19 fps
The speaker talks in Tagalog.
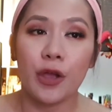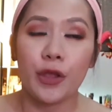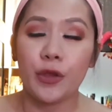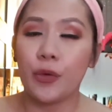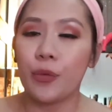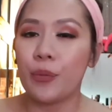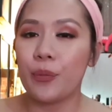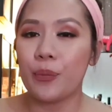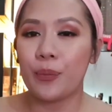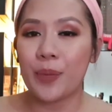
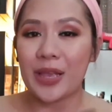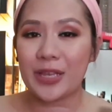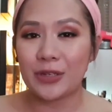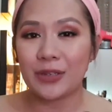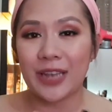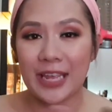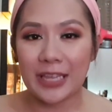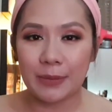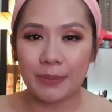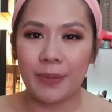Yung medyo
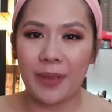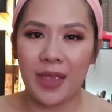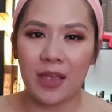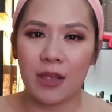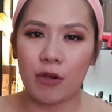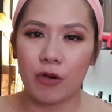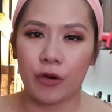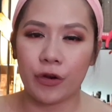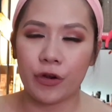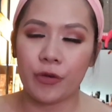light
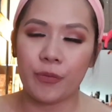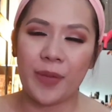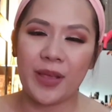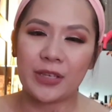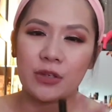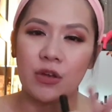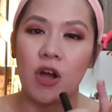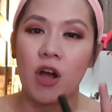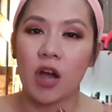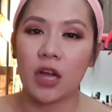pink or yung
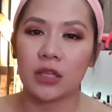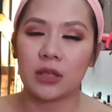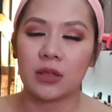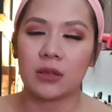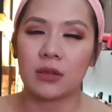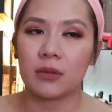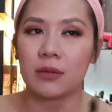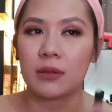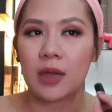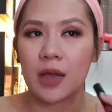medyo hot
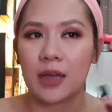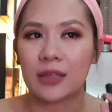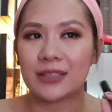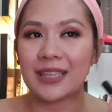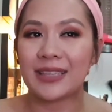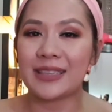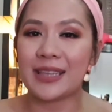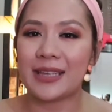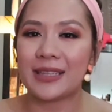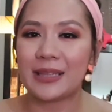uh,
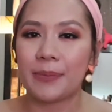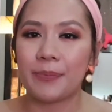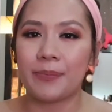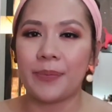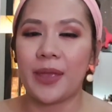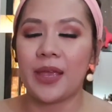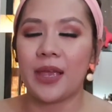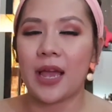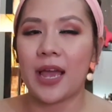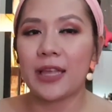dating ng
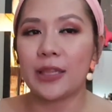pink.